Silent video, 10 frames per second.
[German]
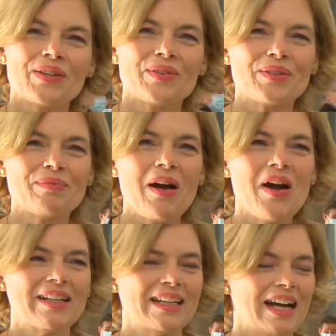Guten
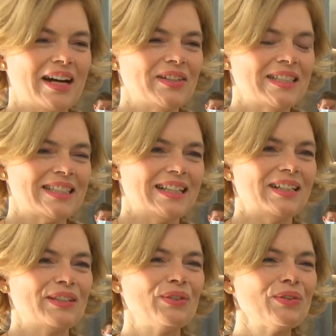Morgen aus
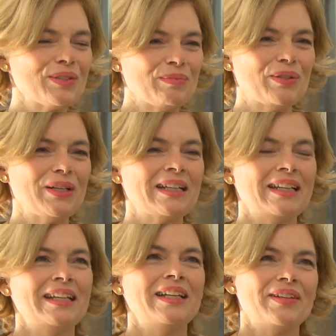äh, Luxemburg.
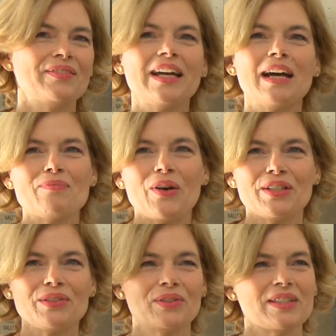Wir haben
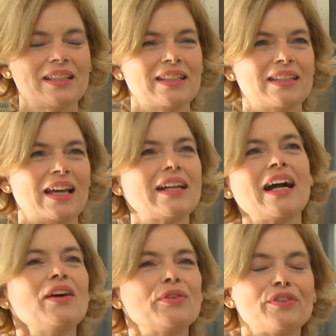heute unseren
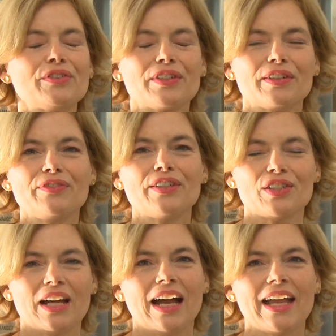Agrar- und äh,
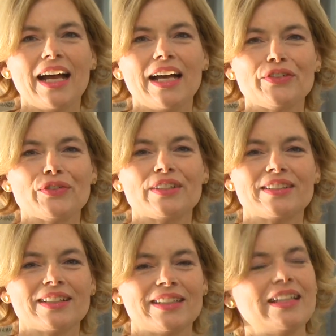Fischereirat und
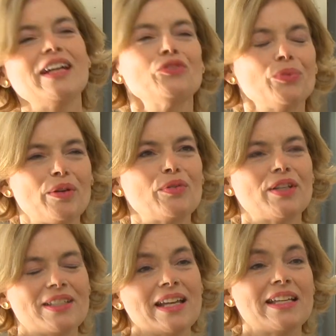äh, die Nacht über
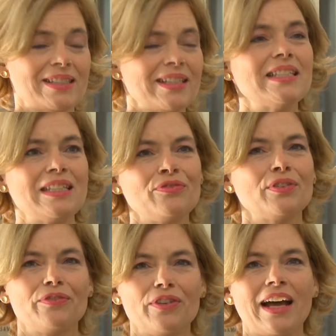wurde sehr intensiv
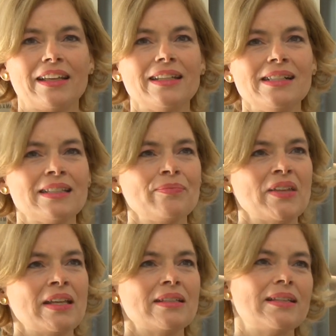äh, verhandelt,
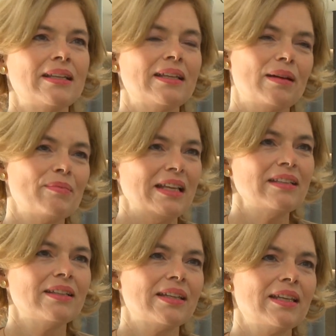denn am
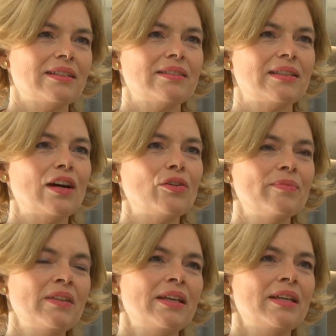Ende geht es darum.